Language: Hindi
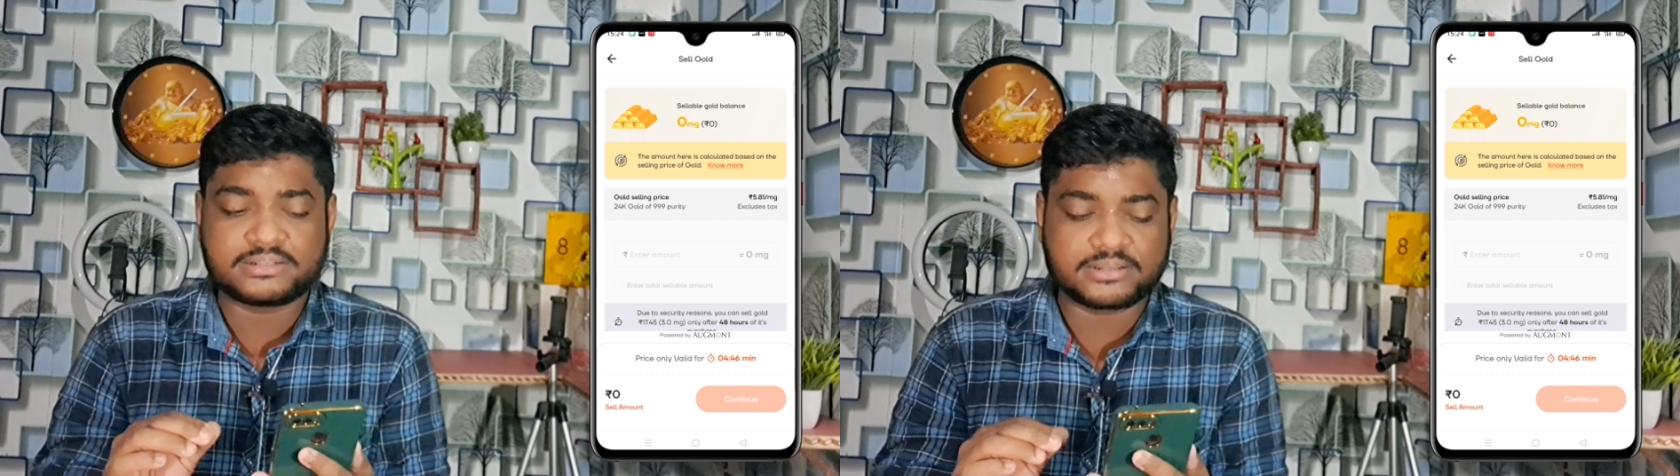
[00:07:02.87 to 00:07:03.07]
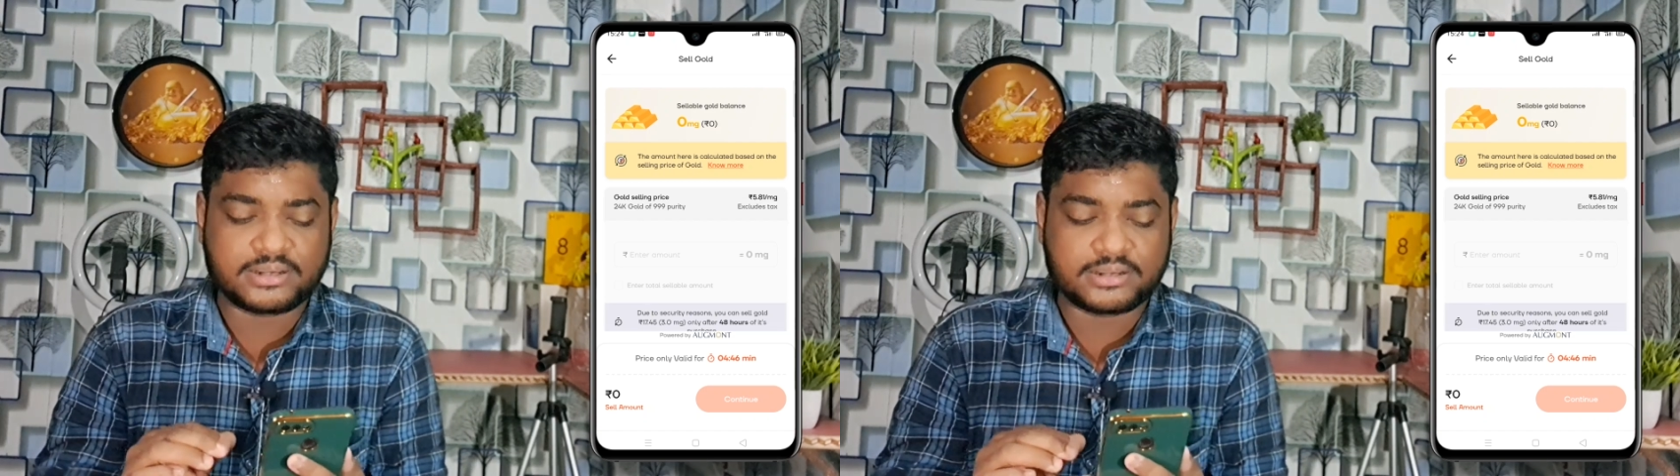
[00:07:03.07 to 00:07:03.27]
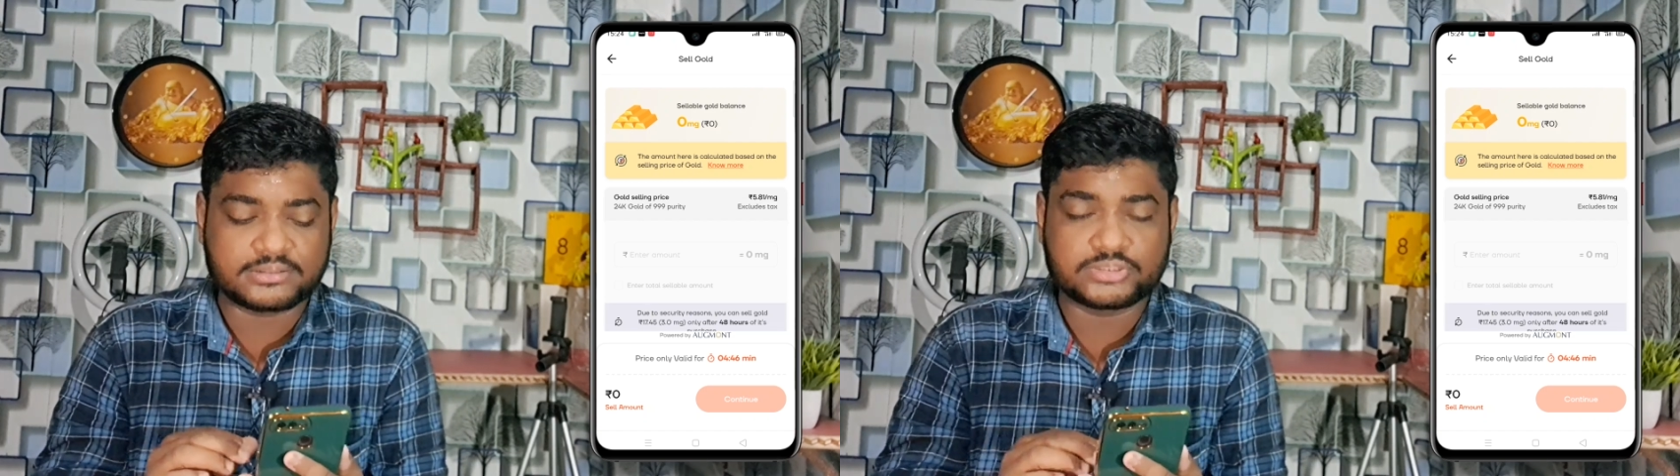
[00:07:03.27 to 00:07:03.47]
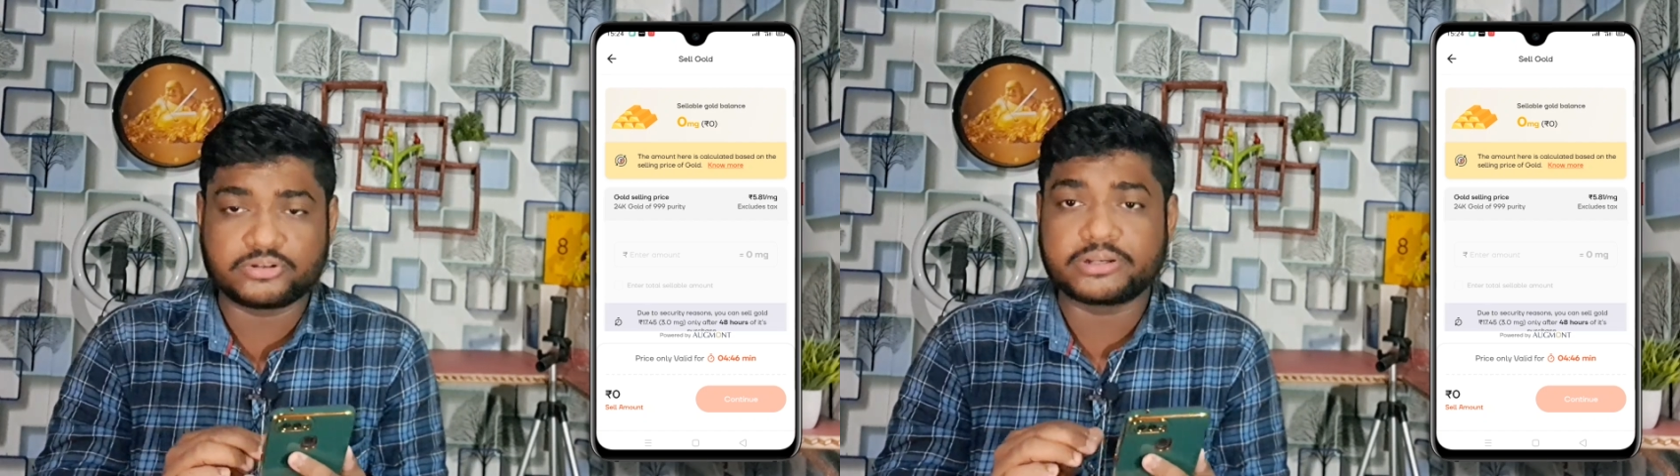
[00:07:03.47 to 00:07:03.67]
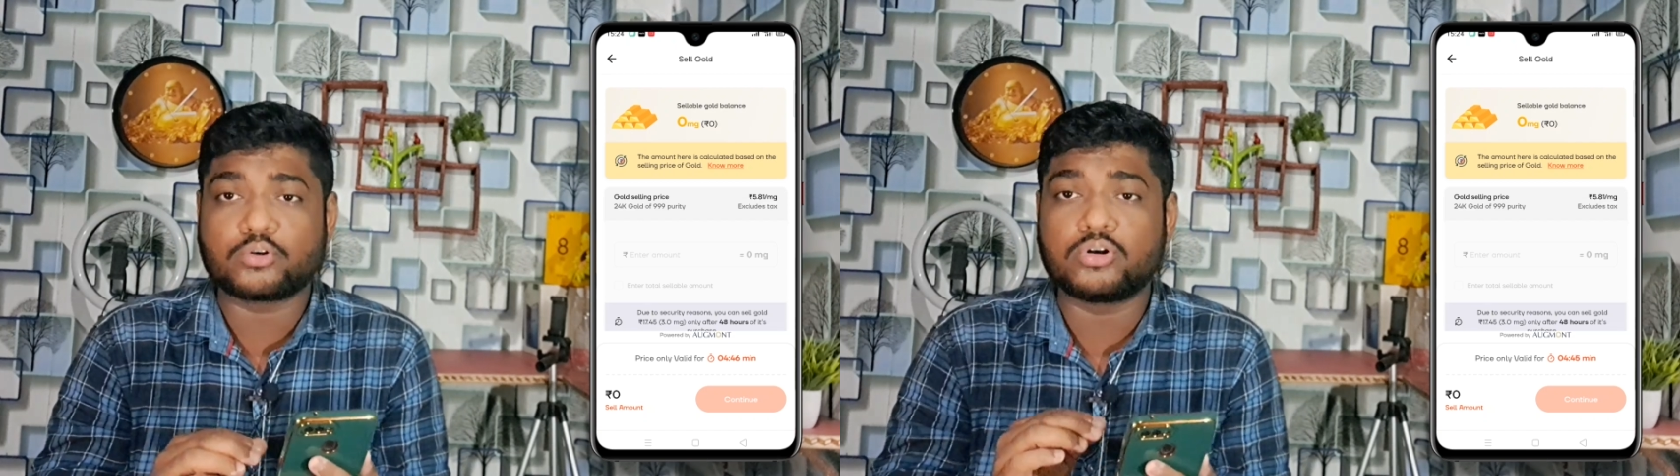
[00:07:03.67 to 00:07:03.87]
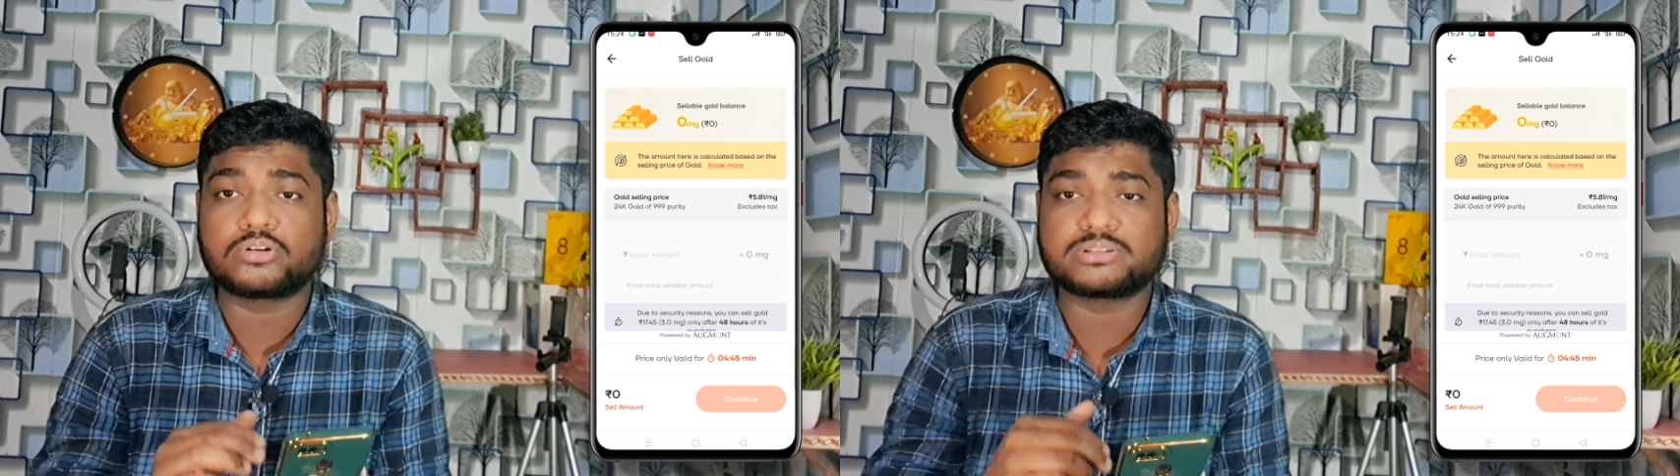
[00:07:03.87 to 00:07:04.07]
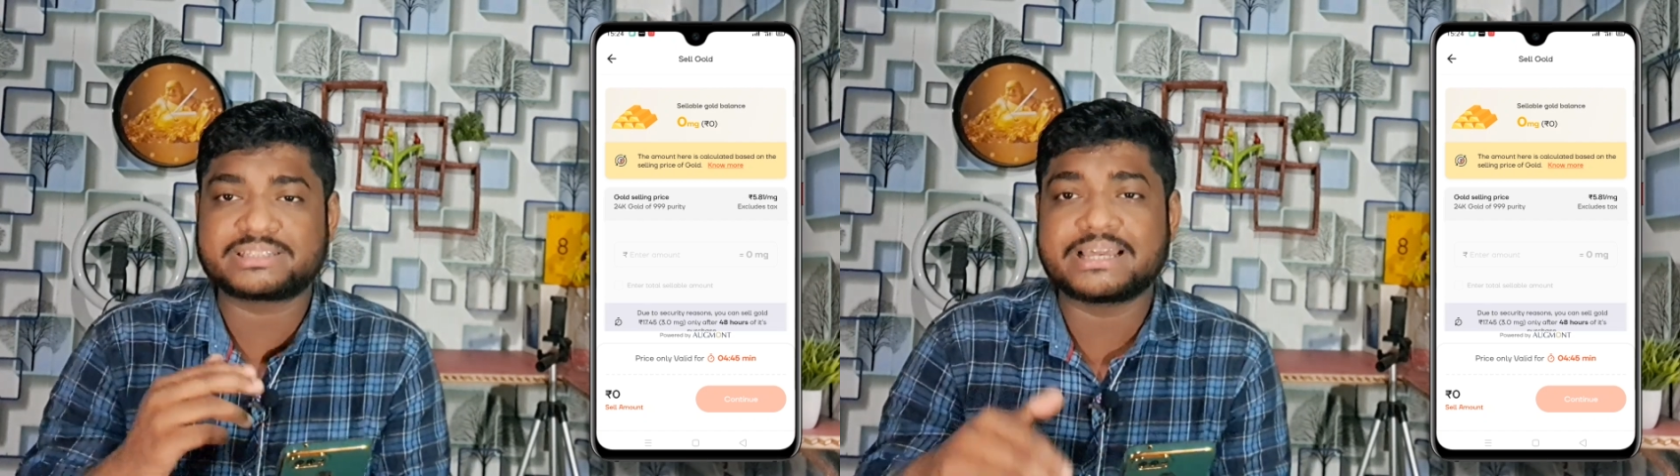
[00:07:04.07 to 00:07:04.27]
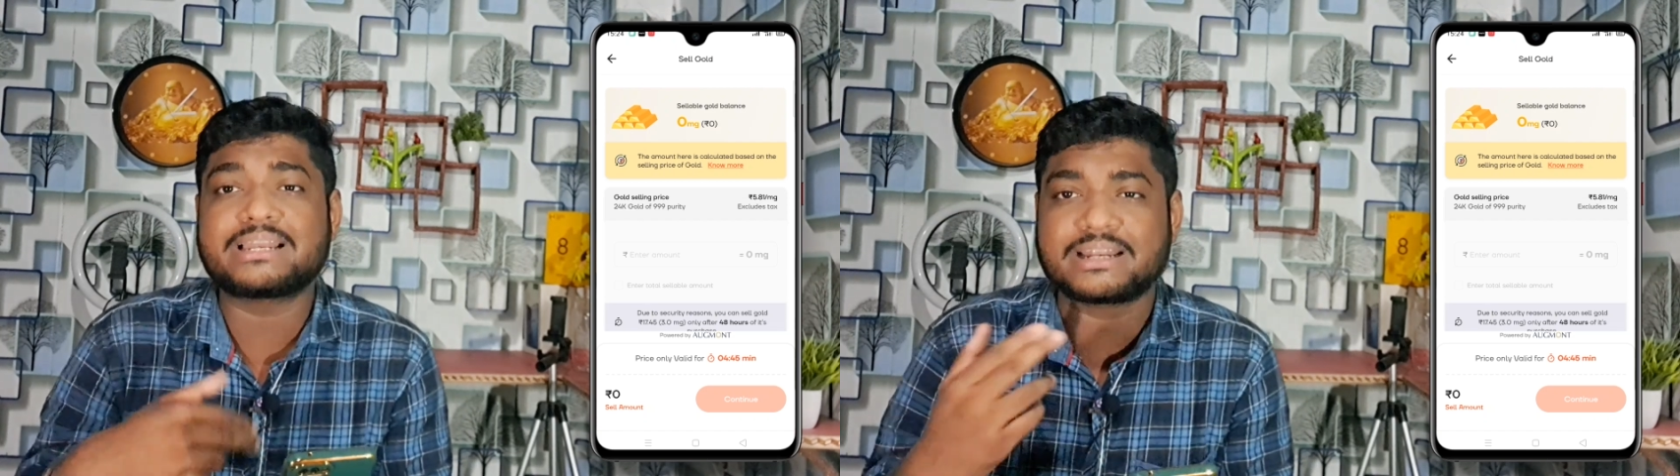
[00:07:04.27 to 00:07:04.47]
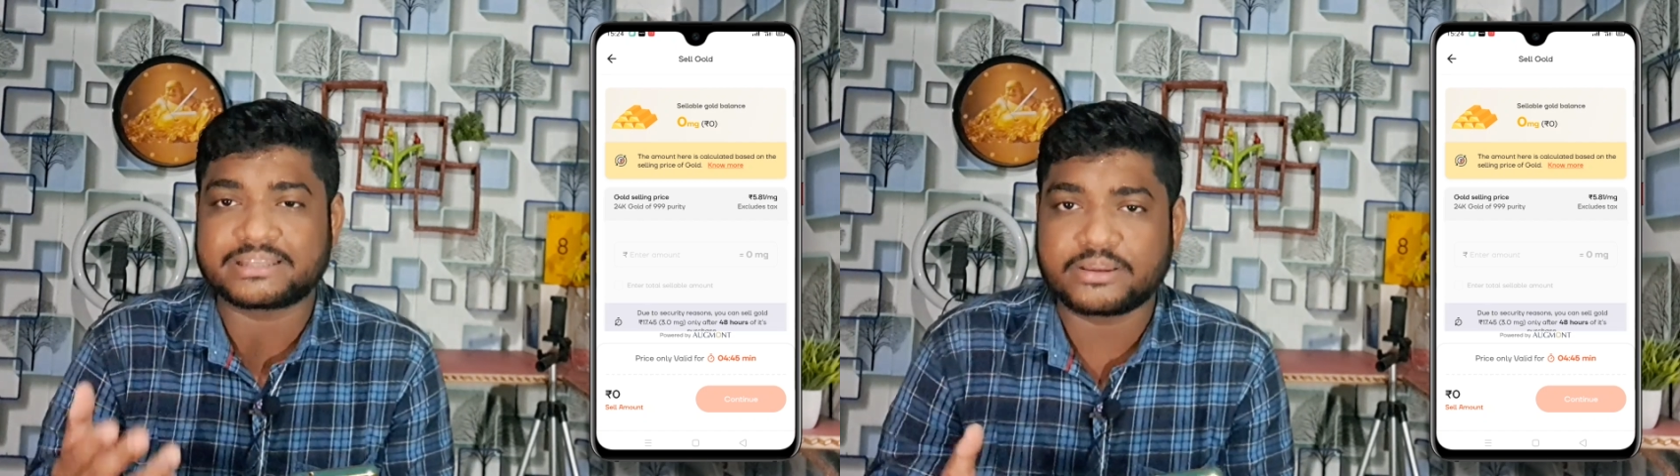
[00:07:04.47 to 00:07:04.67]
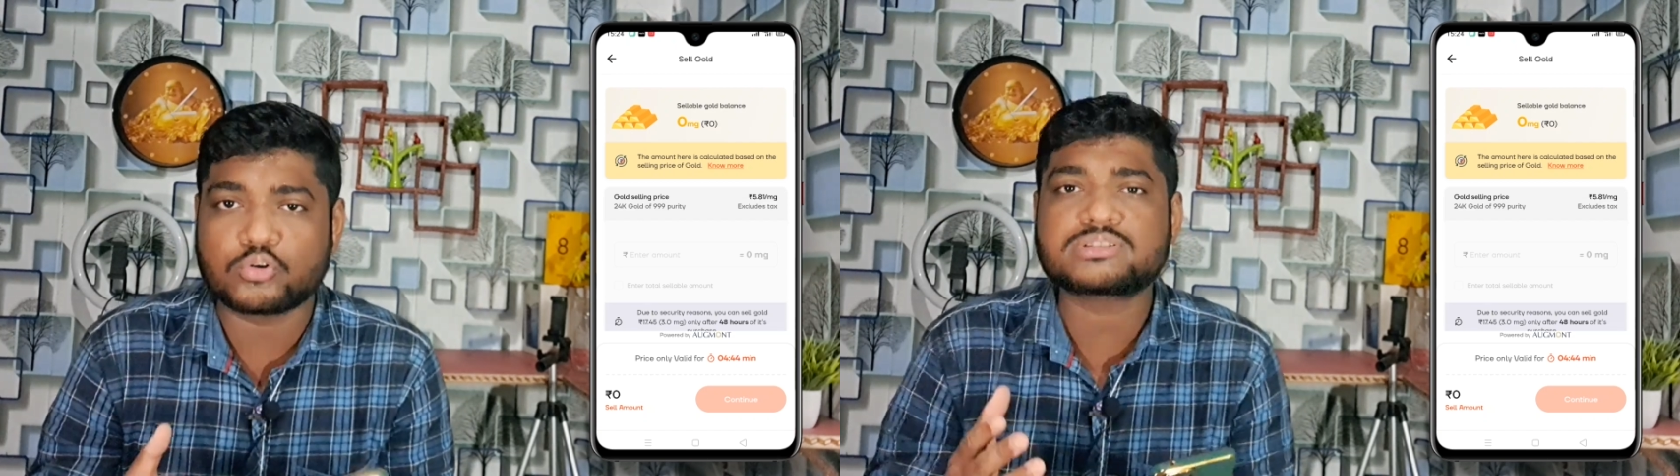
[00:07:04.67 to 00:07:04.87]
जो गोल्ड को सेल कर
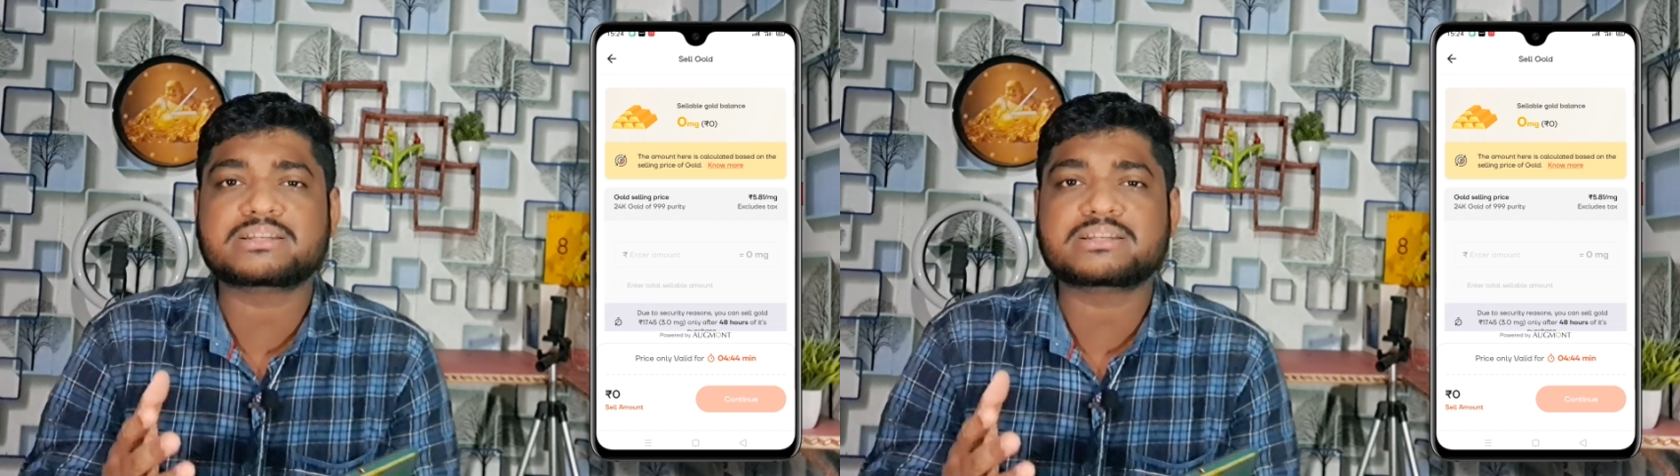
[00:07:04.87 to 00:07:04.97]
देंगे हो